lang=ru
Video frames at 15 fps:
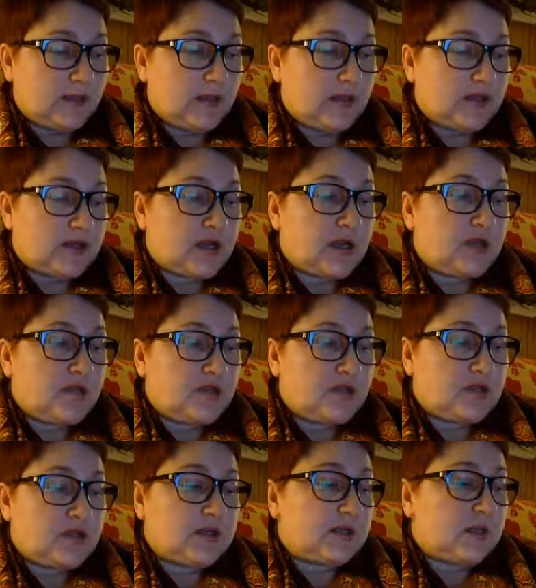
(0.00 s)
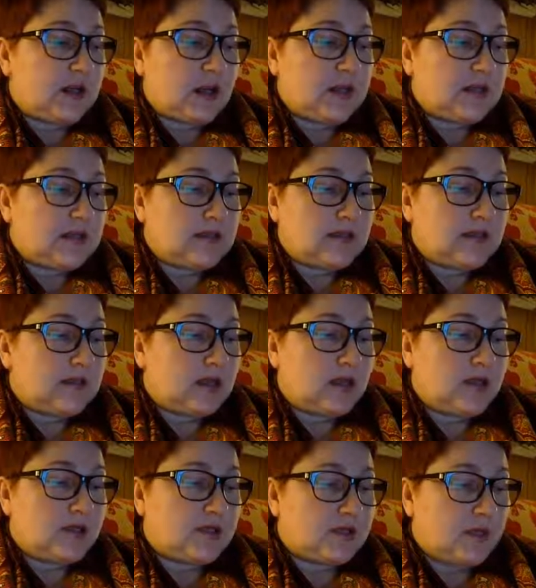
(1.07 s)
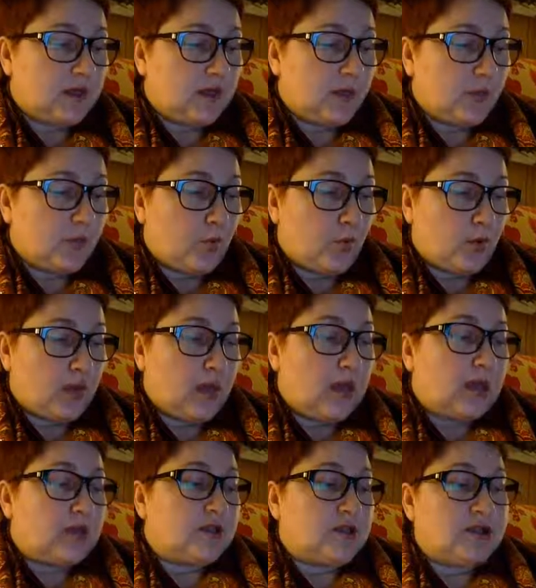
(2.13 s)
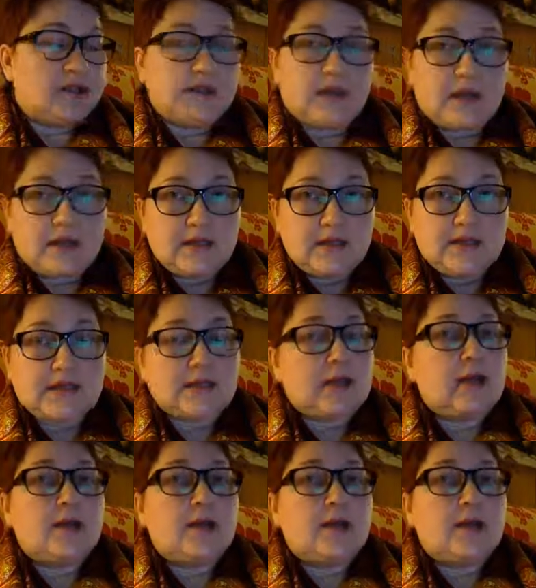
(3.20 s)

перешагивает через границы исторических эпох, через границы